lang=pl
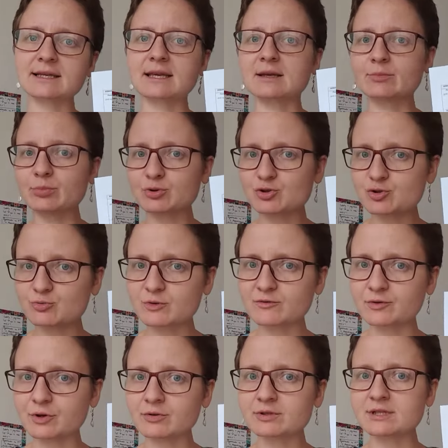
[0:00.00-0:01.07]
takie
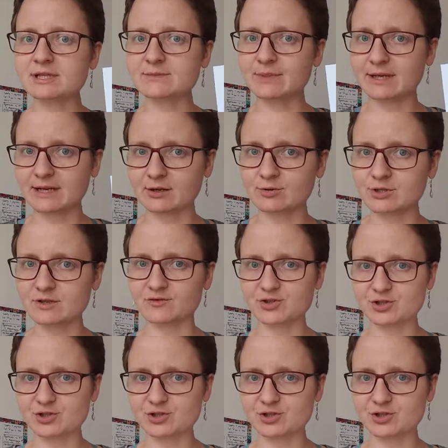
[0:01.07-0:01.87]
podsumowujące, zbierające